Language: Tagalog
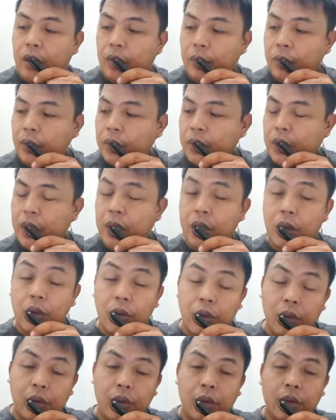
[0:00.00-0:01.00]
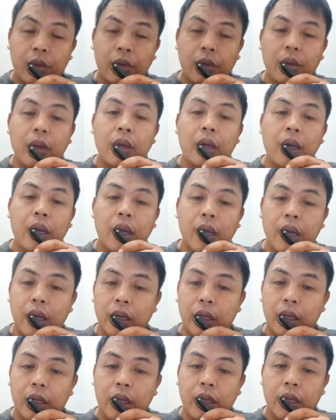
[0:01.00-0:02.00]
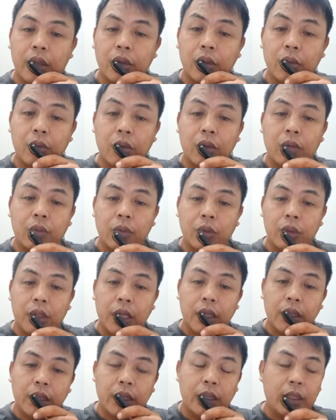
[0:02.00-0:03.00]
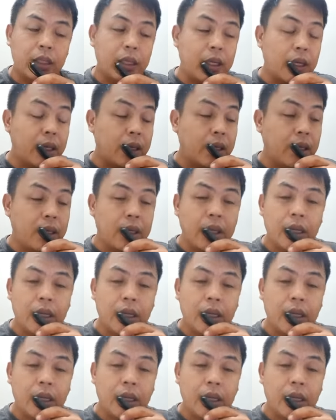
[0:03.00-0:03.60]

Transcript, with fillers: ko po sa inyo ang uh, dumulog po sa ating uh,